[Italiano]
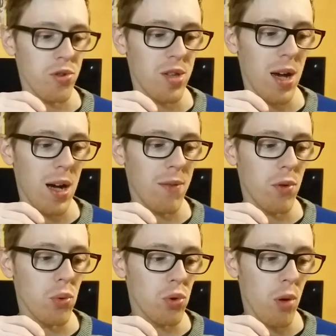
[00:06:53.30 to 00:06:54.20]
sia
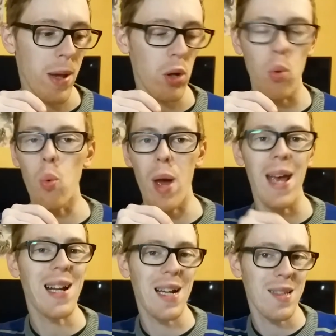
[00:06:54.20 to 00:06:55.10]
voluto o meno, comunque
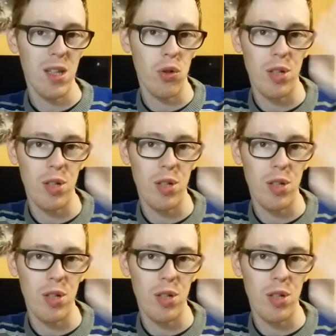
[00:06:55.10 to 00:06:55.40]
il classico